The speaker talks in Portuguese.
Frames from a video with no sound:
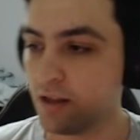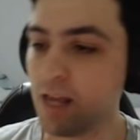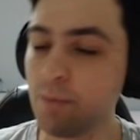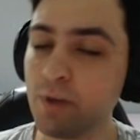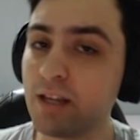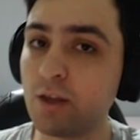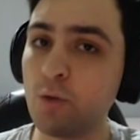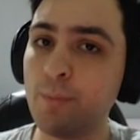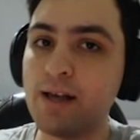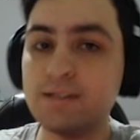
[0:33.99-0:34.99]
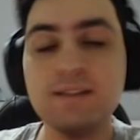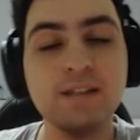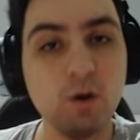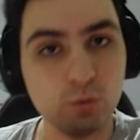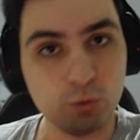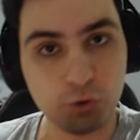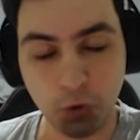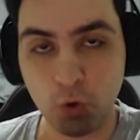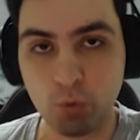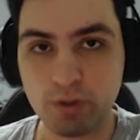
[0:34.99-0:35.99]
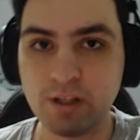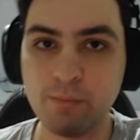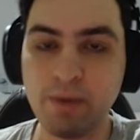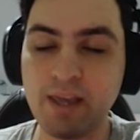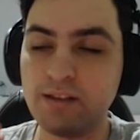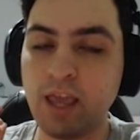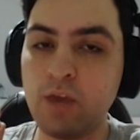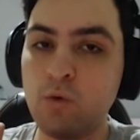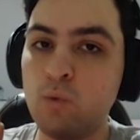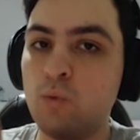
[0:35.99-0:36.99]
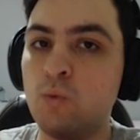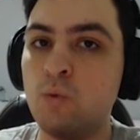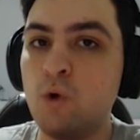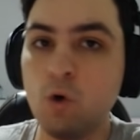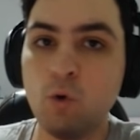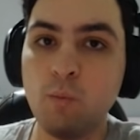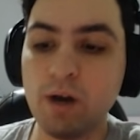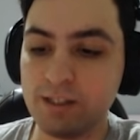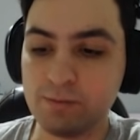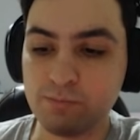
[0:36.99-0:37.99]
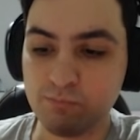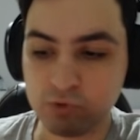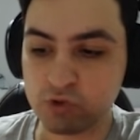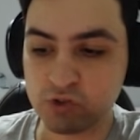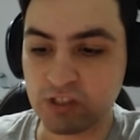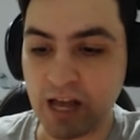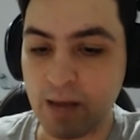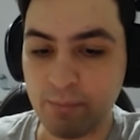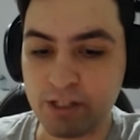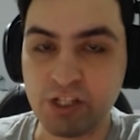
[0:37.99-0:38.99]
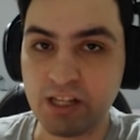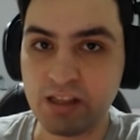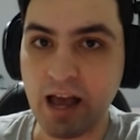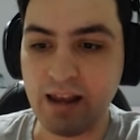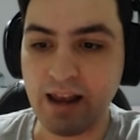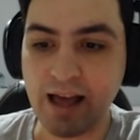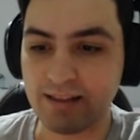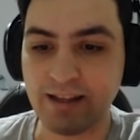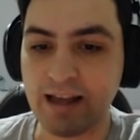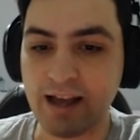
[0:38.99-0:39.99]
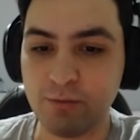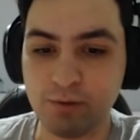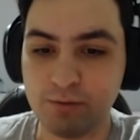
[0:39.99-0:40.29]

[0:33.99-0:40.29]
Lembra que tem um bastão no jogo e também tem um, uma, um sabre Jedi lá, tá ligado, mano?